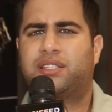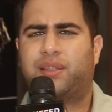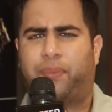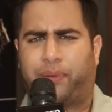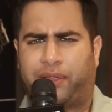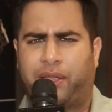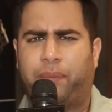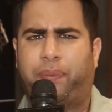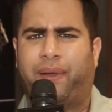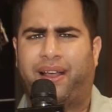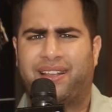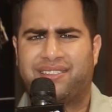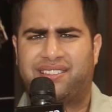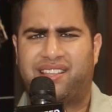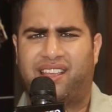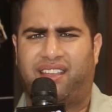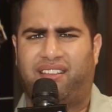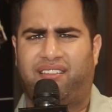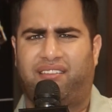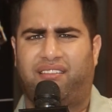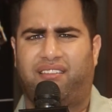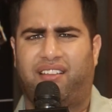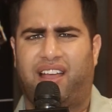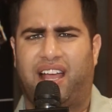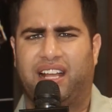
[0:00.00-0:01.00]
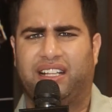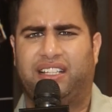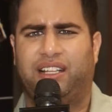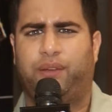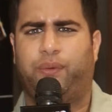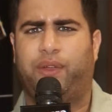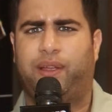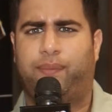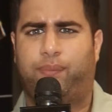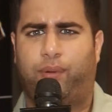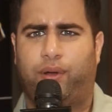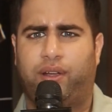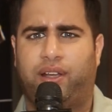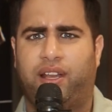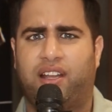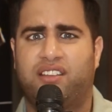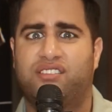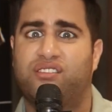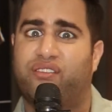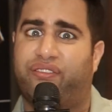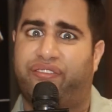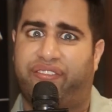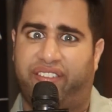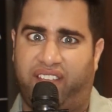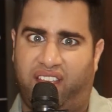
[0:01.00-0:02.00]
सबके पास है आई थिंक वीक पॉइंट है
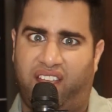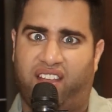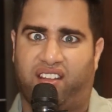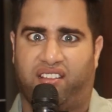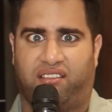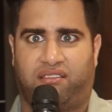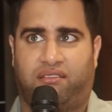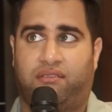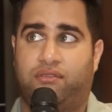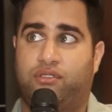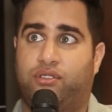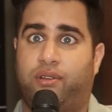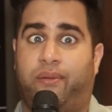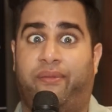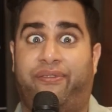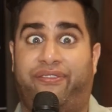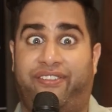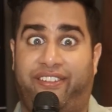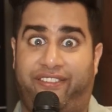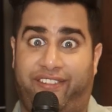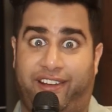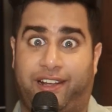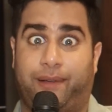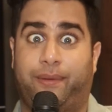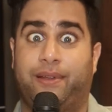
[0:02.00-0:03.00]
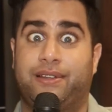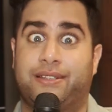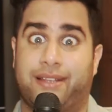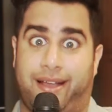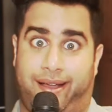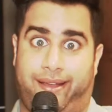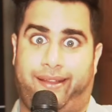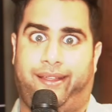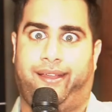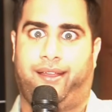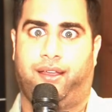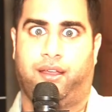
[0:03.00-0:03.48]
जो फियर जो हम फिफ में जा रहे